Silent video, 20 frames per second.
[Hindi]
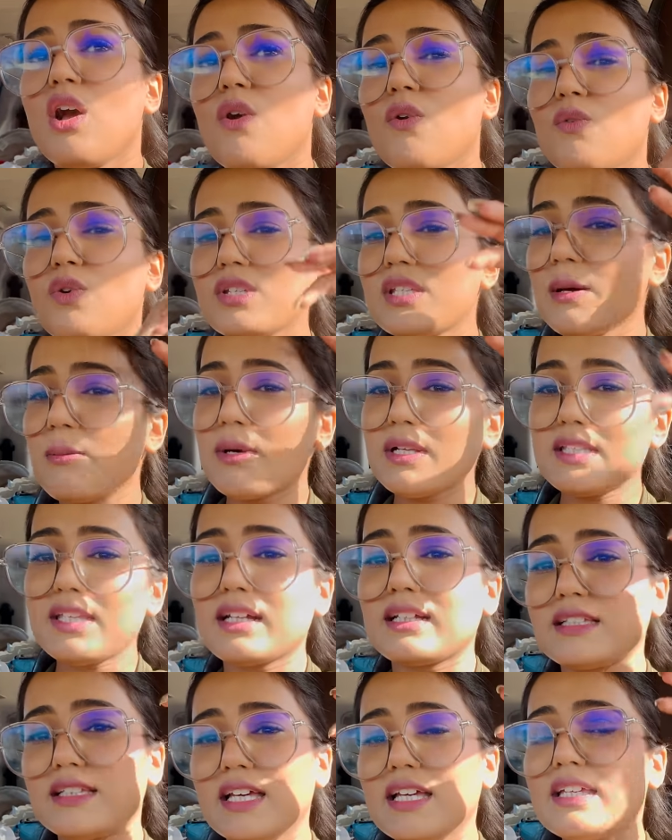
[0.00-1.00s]
वो समझ
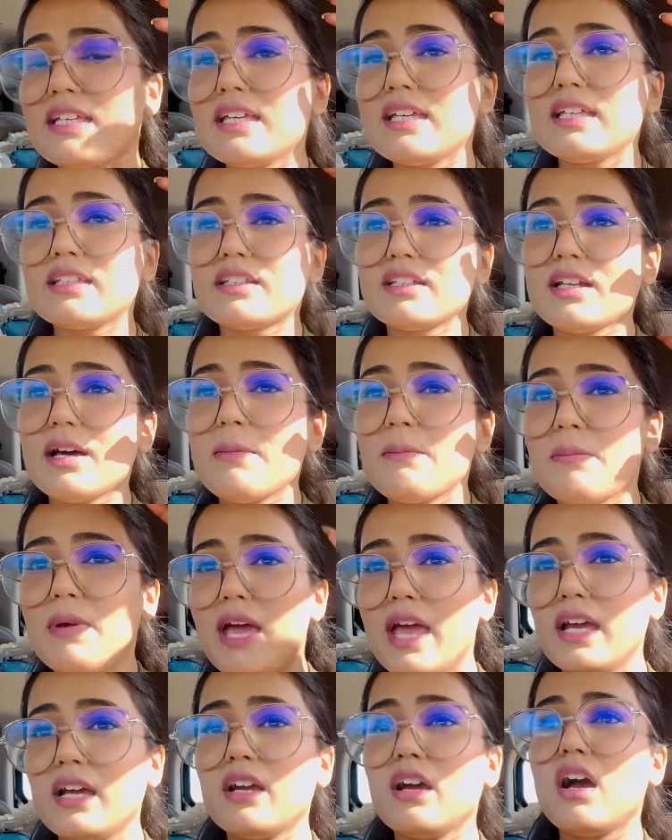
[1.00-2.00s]
सकते हैं कि कितना
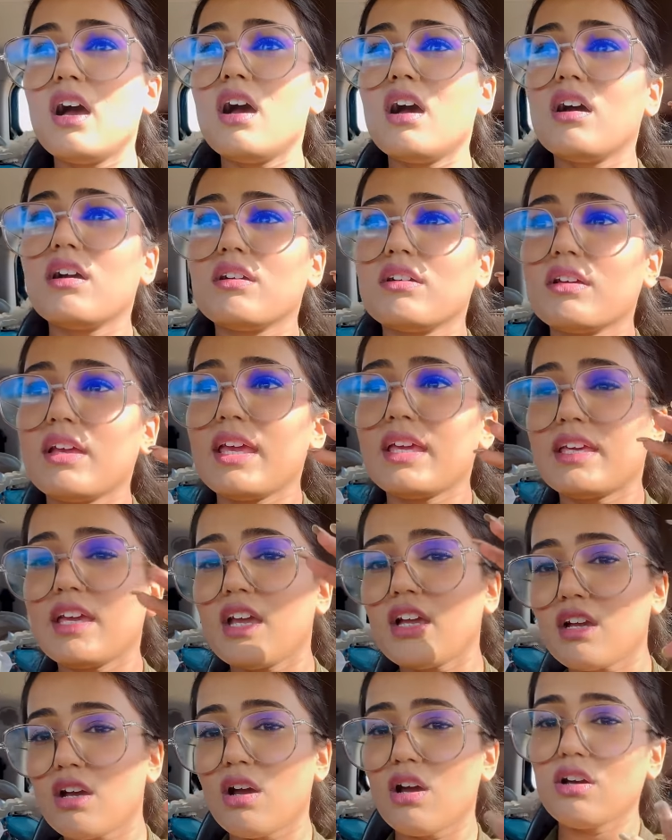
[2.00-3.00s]
महंगा एक एक